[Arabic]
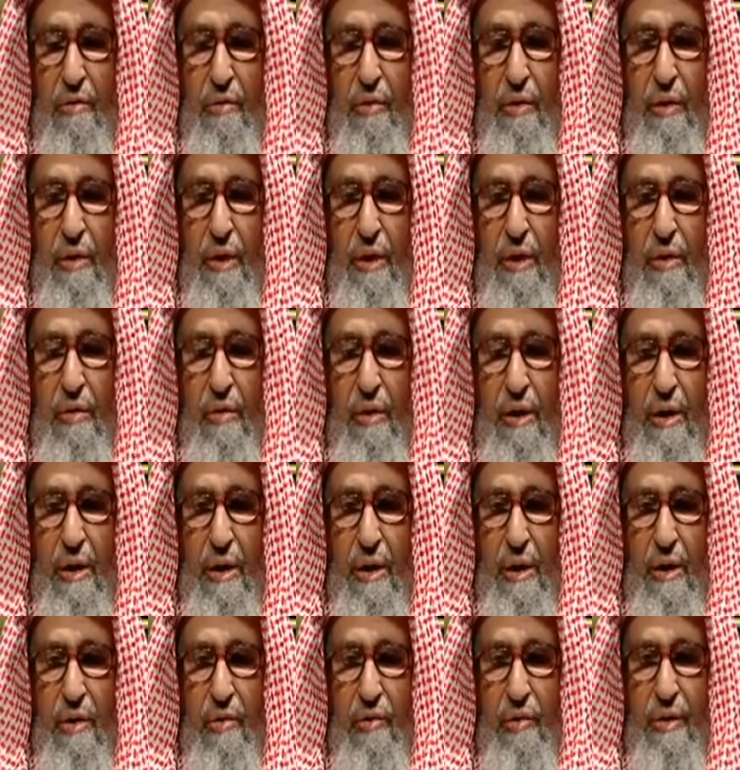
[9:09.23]
والله
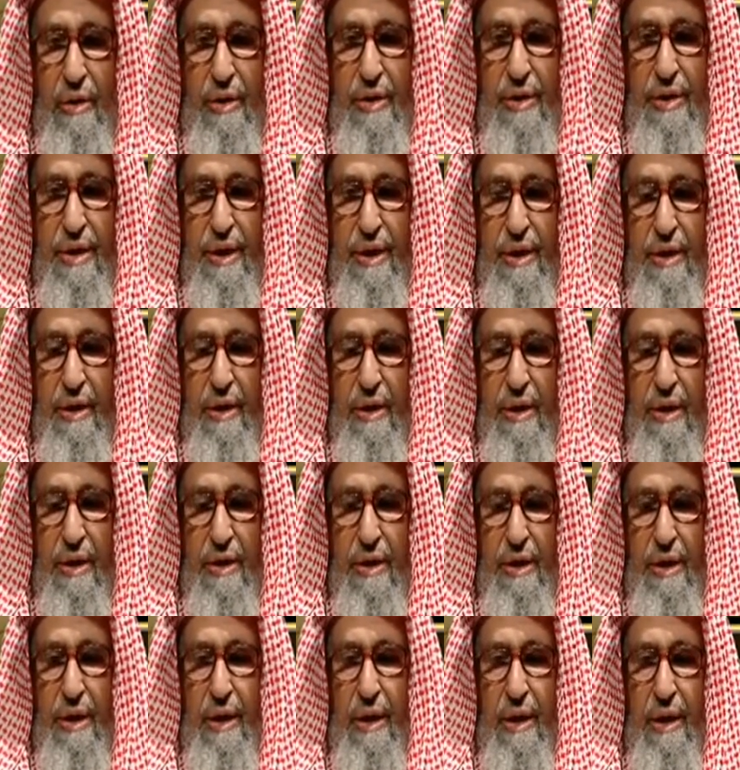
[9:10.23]
على كل شيء
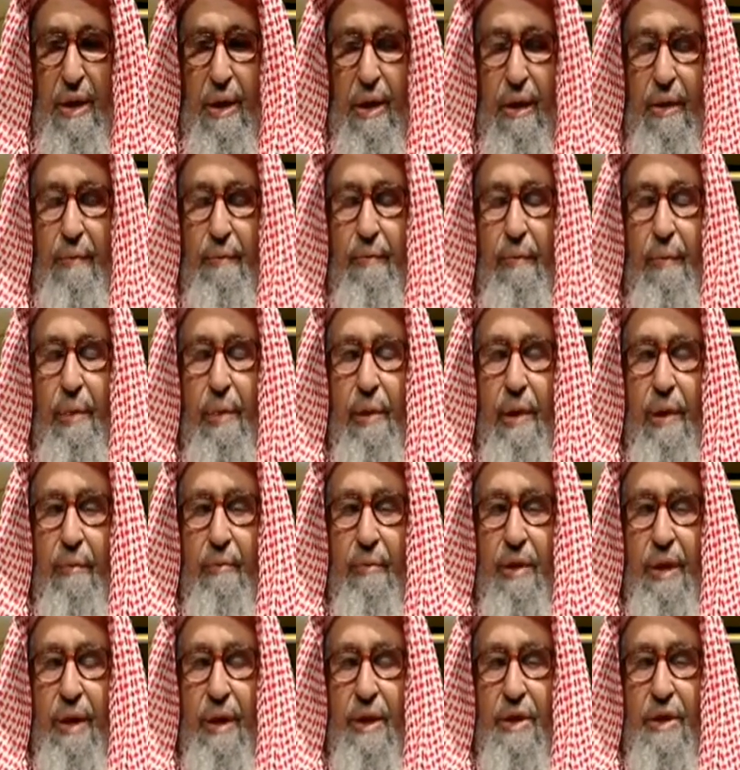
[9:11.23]
قدير
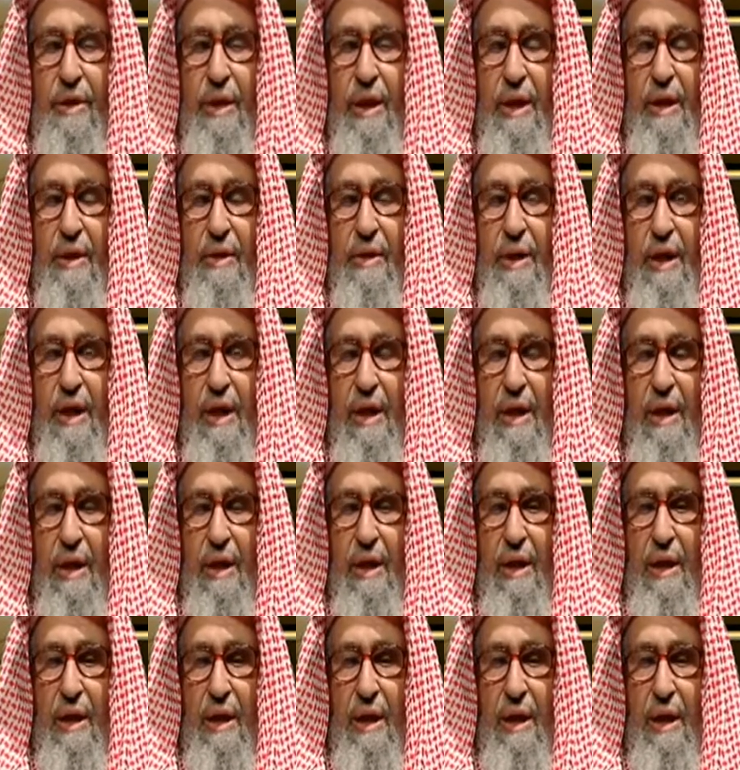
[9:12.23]
لما نزلت
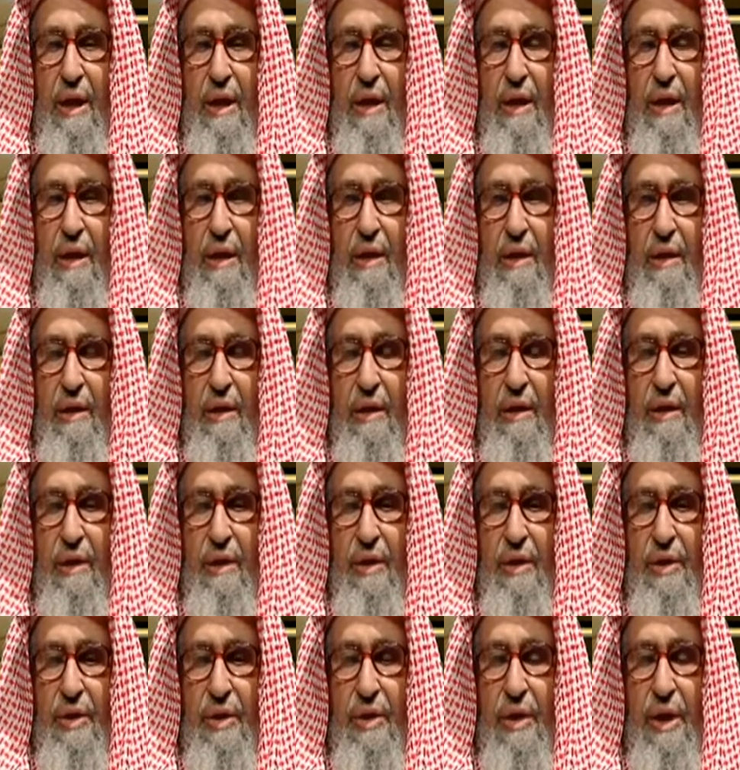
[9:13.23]
هذه الآية
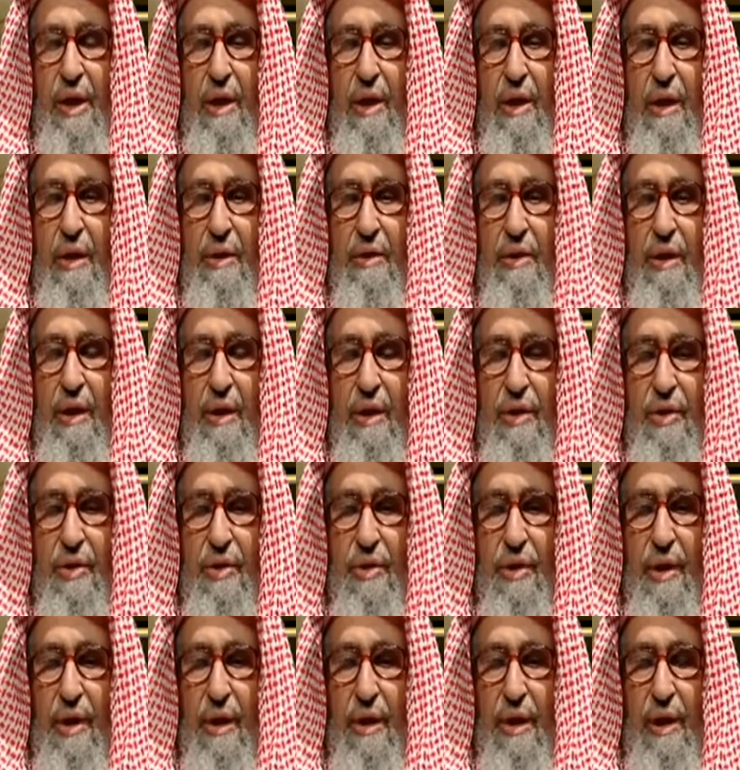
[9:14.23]
شقت على
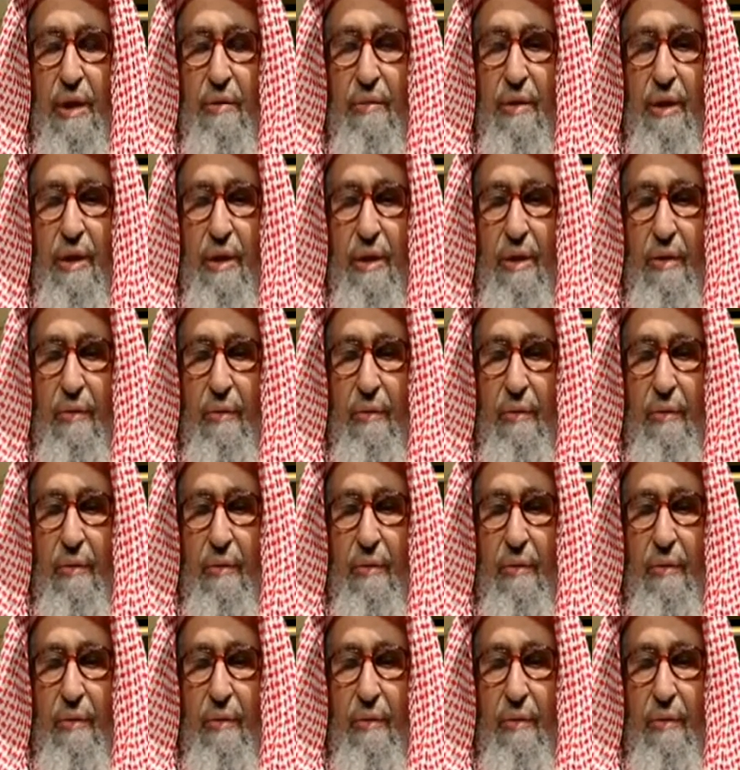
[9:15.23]
الصحابة